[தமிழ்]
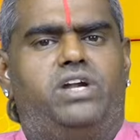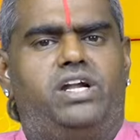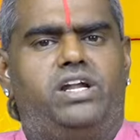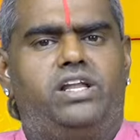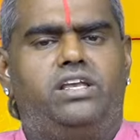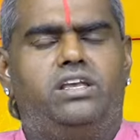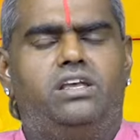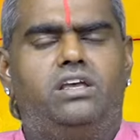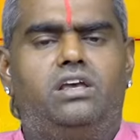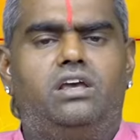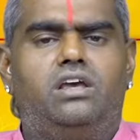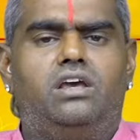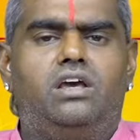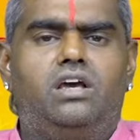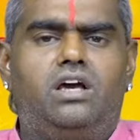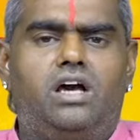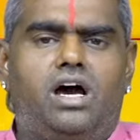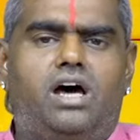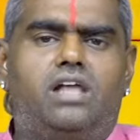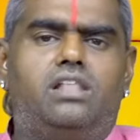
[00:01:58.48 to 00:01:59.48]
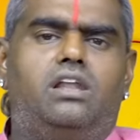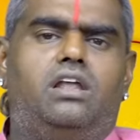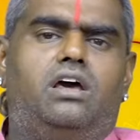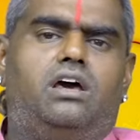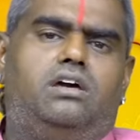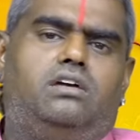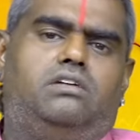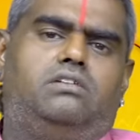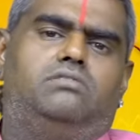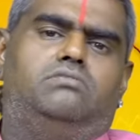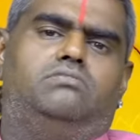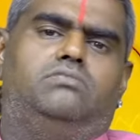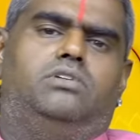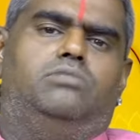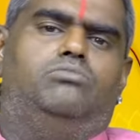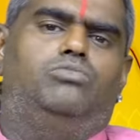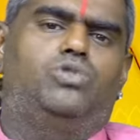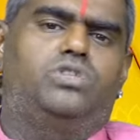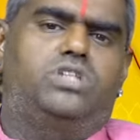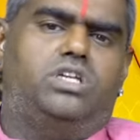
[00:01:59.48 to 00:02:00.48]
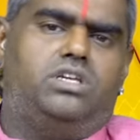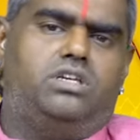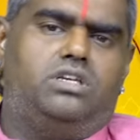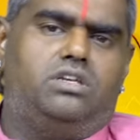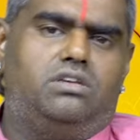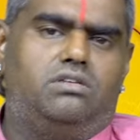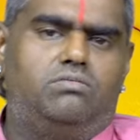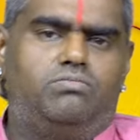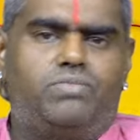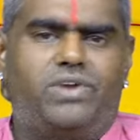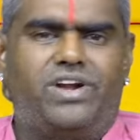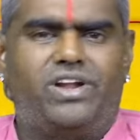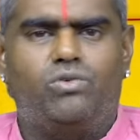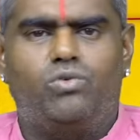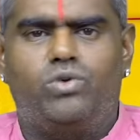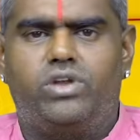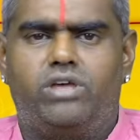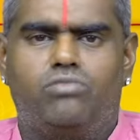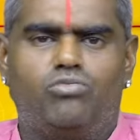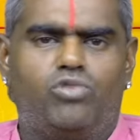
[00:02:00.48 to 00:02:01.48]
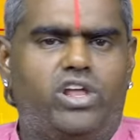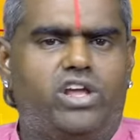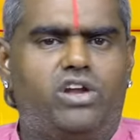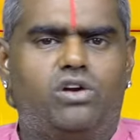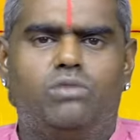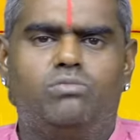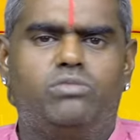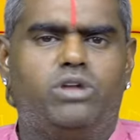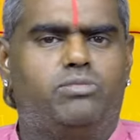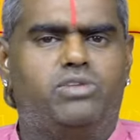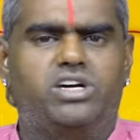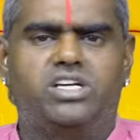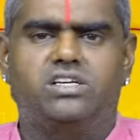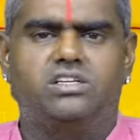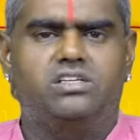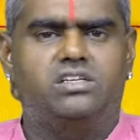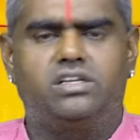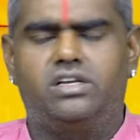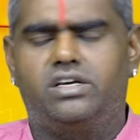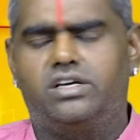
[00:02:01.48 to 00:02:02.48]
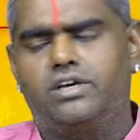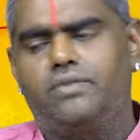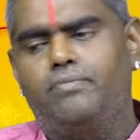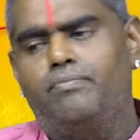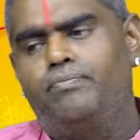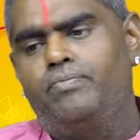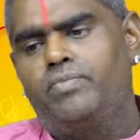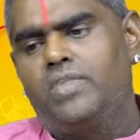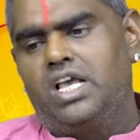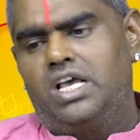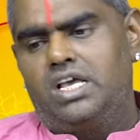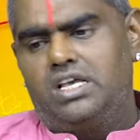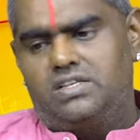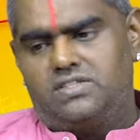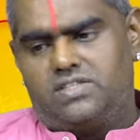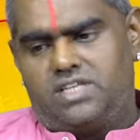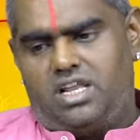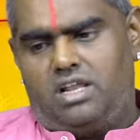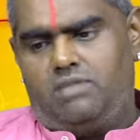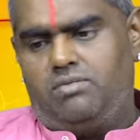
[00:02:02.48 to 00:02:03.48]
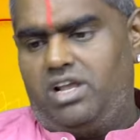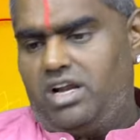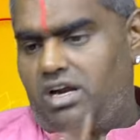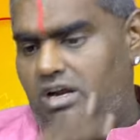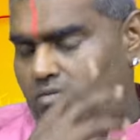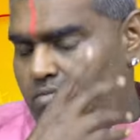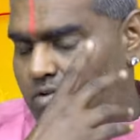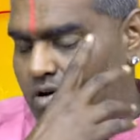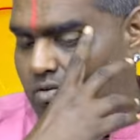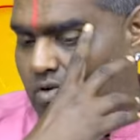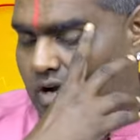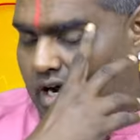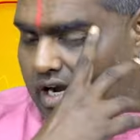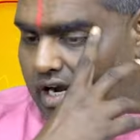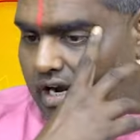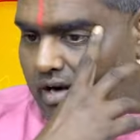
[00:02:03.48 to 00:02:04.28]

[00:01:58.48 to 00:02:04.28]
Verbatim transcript: பண்ணி அதில் பூஜை பண்ணக்கூடிய முறைகளும் நமக்கு இருக்குது சில பேர் என்ன பண்ணுவாங்க